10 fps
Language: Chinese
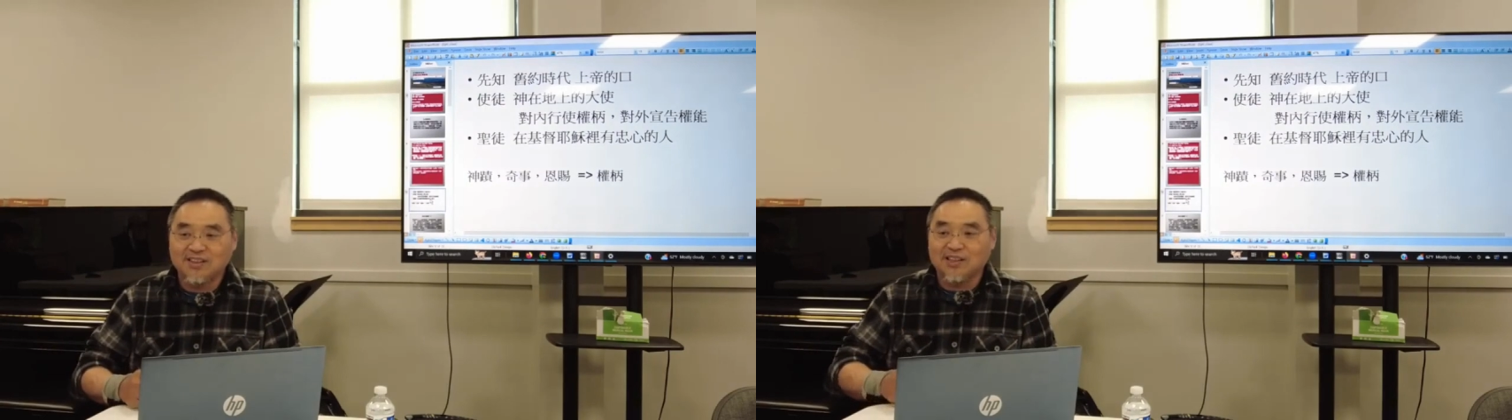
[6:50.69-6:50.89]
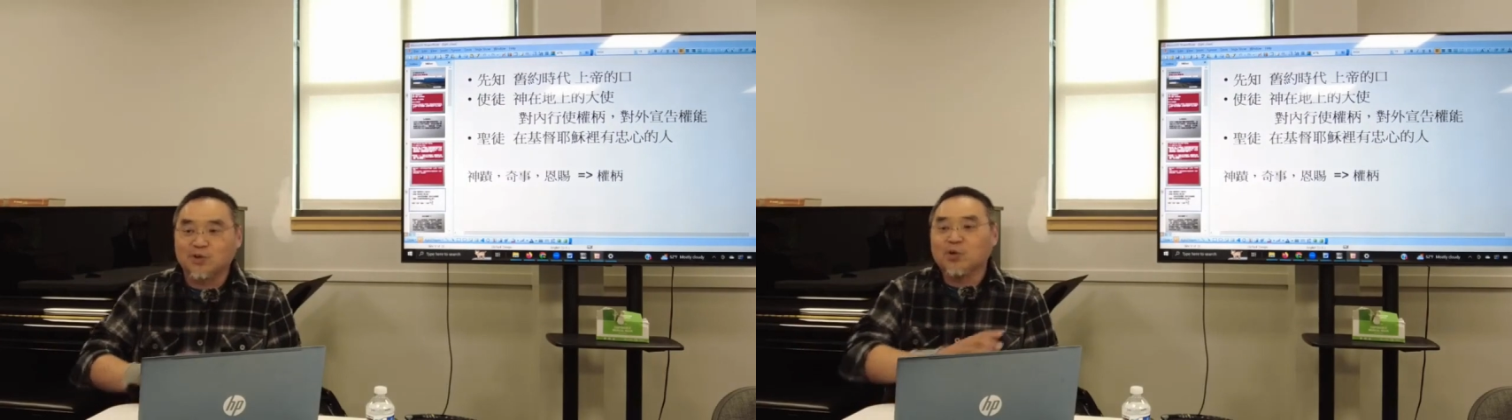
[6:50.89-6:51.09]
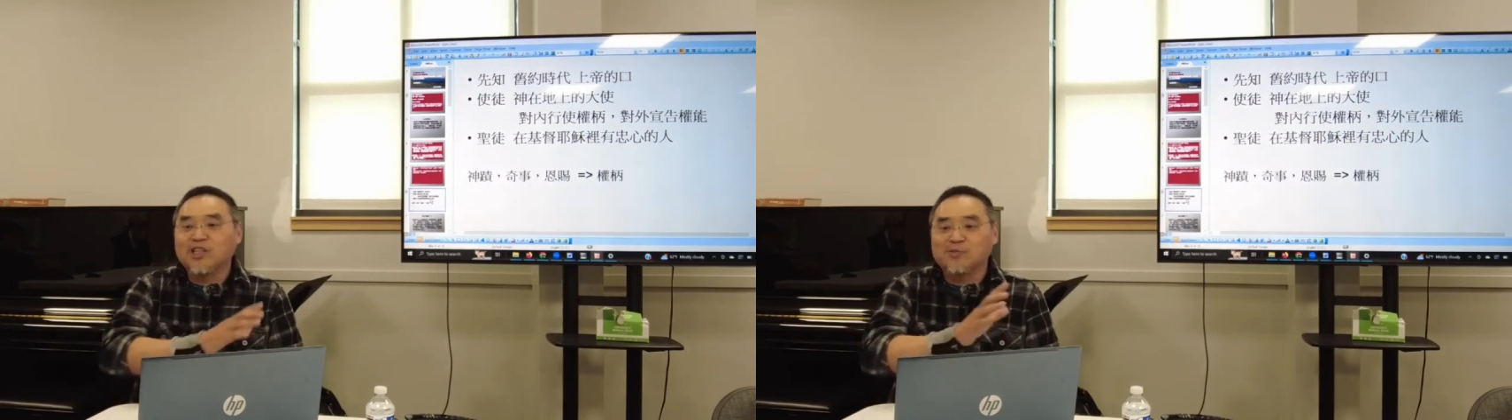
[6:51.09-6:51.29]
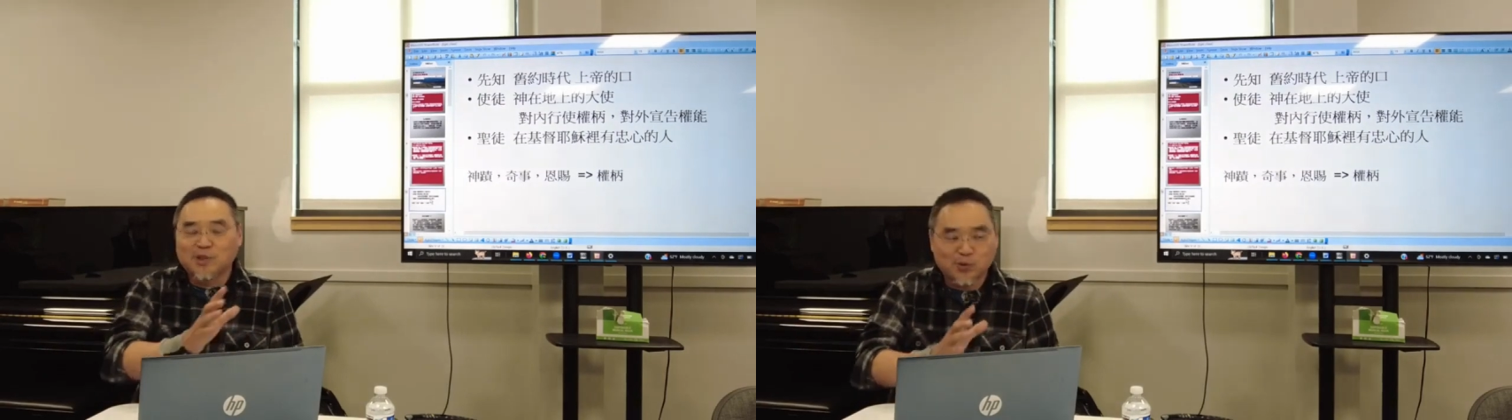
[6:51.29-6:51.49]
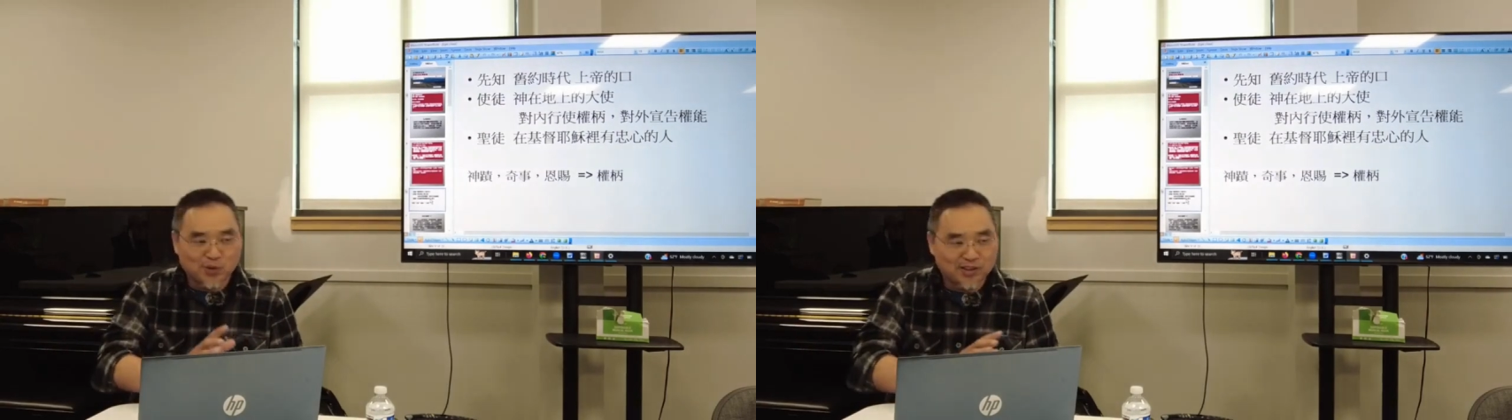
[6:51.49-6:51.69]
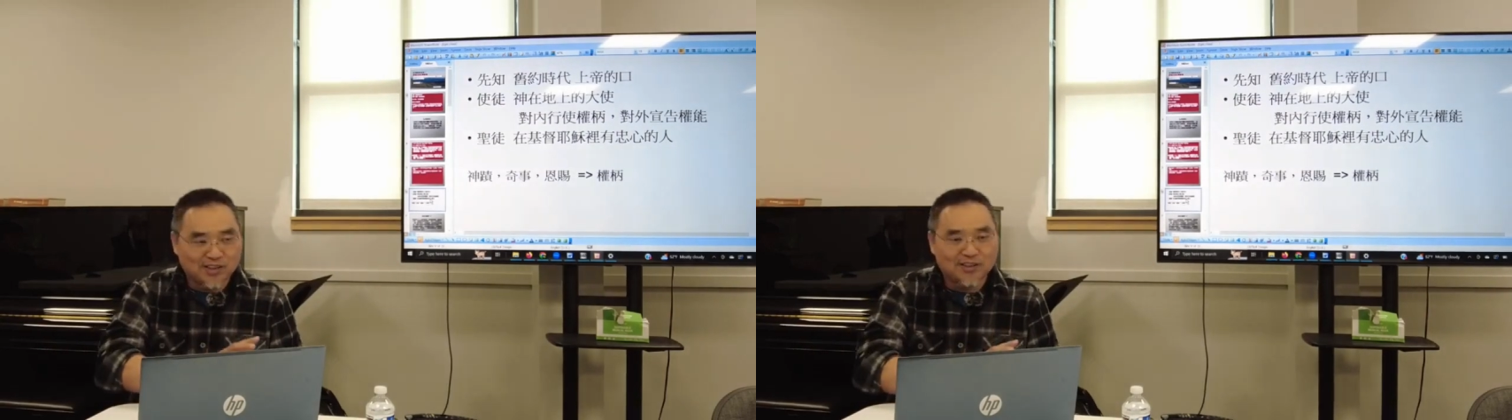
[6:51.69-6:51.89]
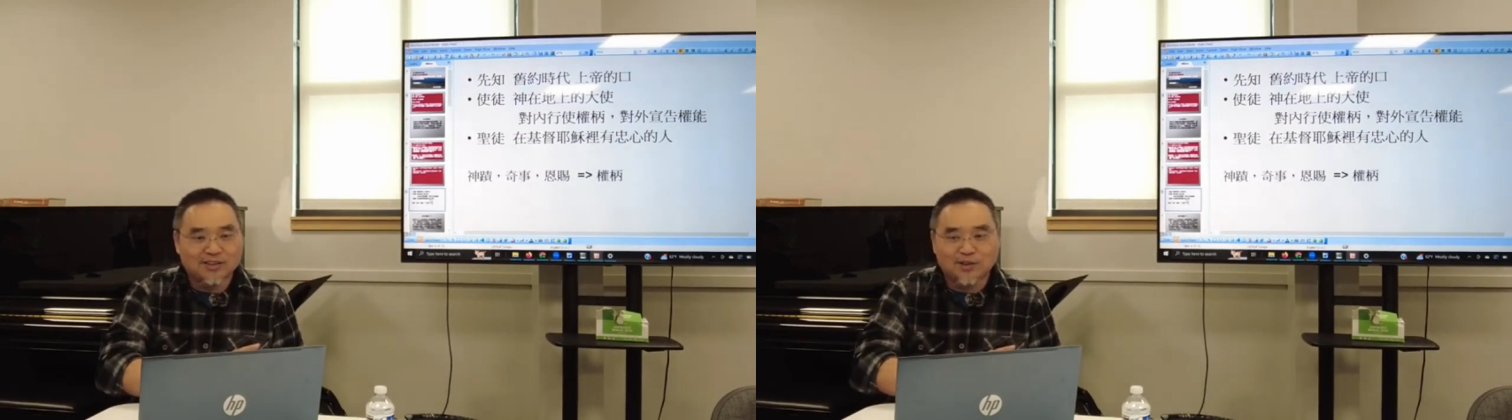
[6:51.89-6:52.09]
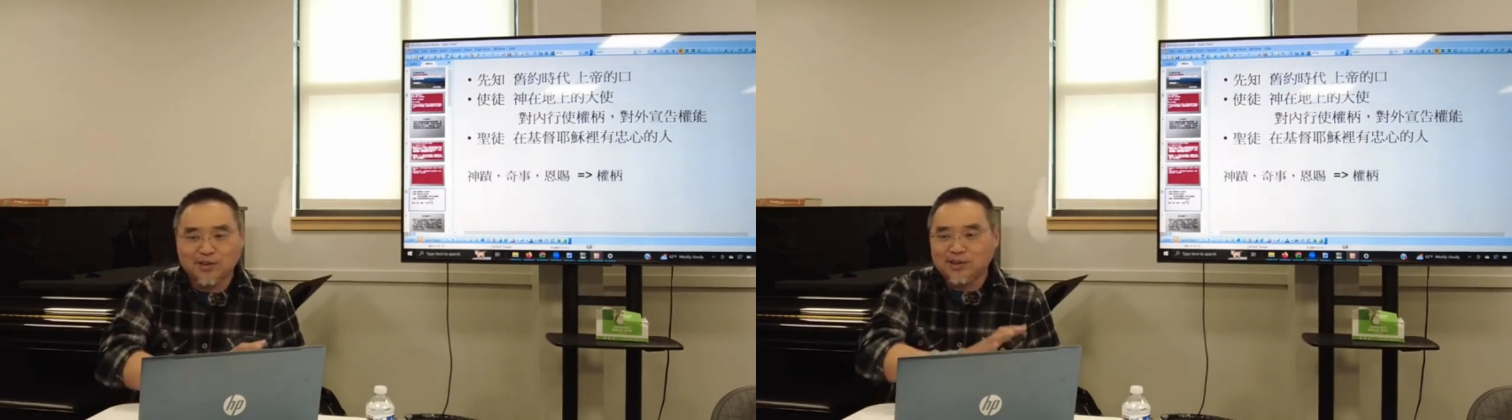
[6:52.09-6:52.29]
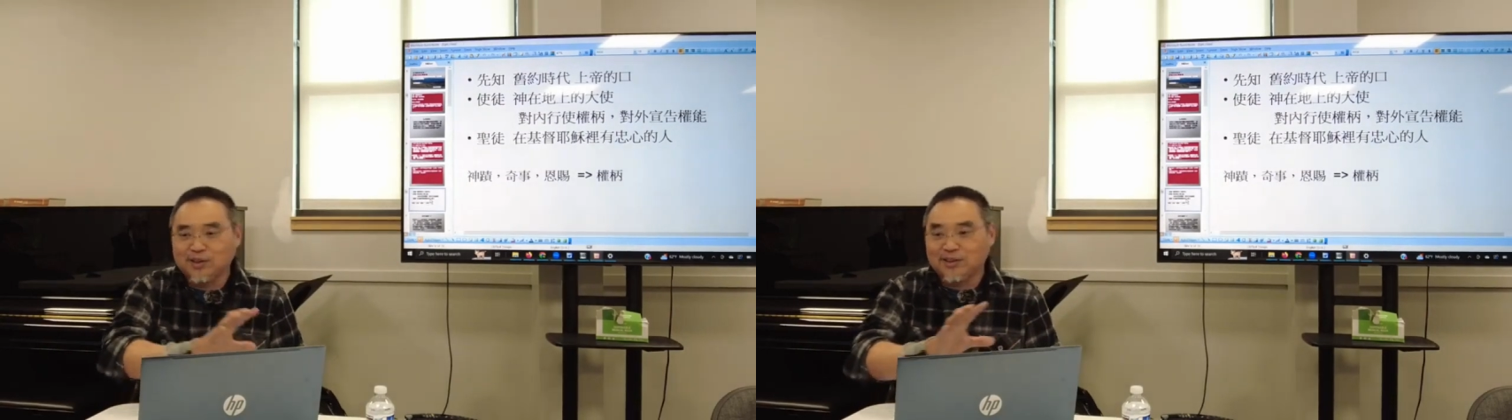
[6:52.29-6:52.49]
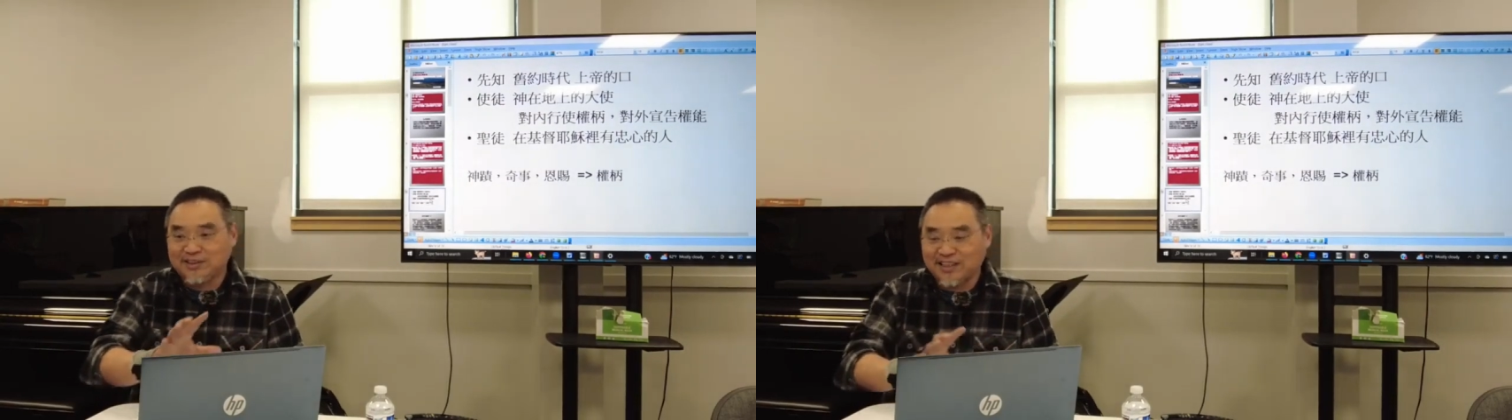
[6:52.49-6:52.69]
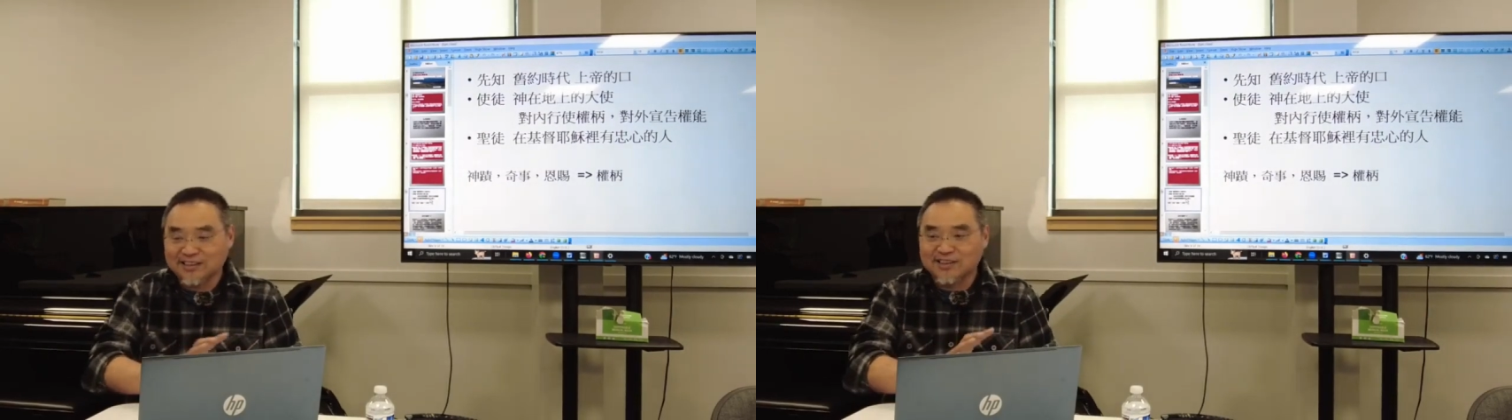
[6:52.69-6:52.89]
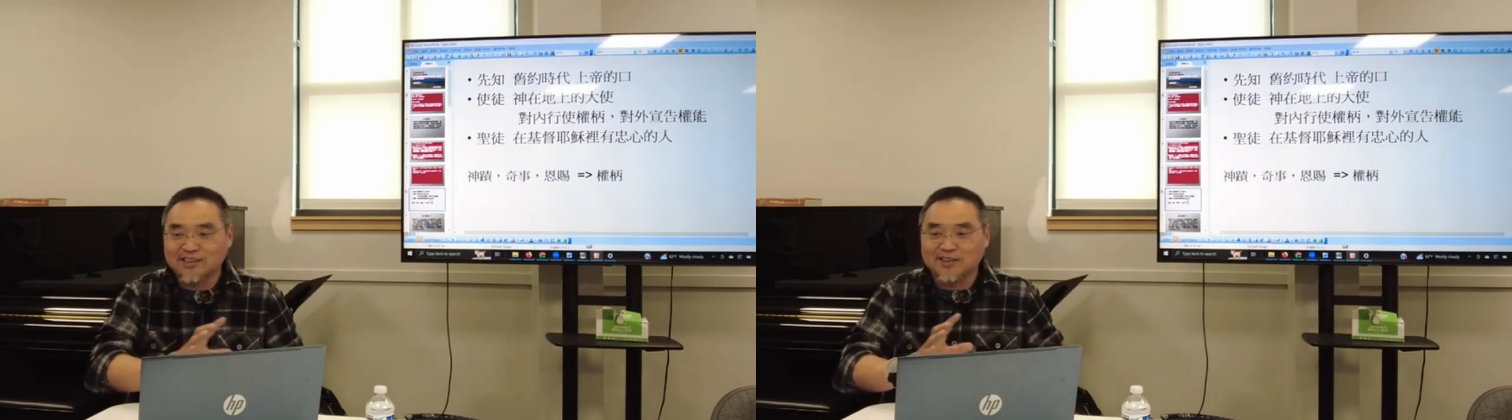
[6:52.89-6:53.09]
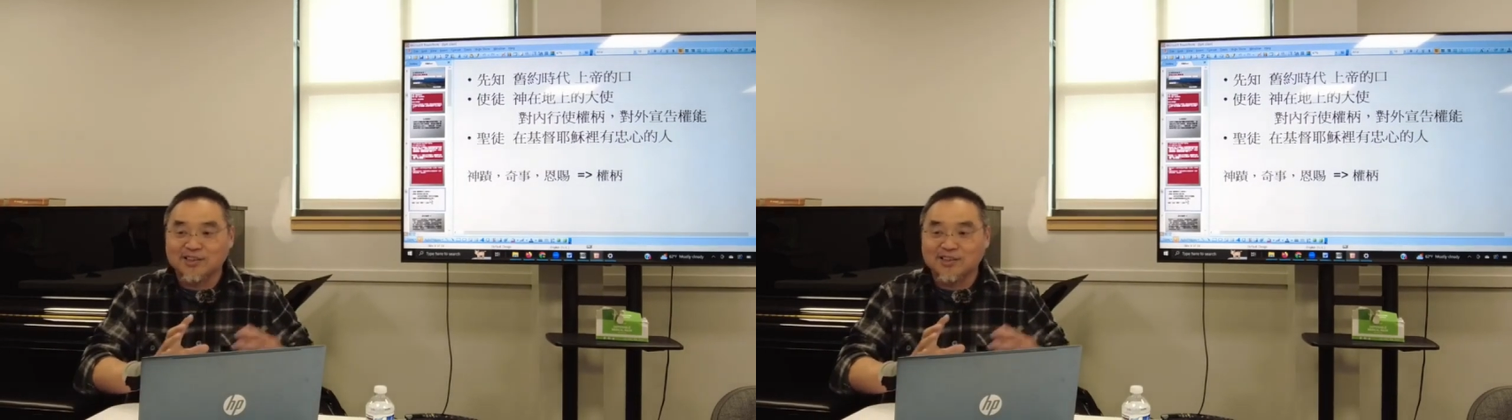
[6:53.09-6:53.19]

啊，对你们说呢，是一些像是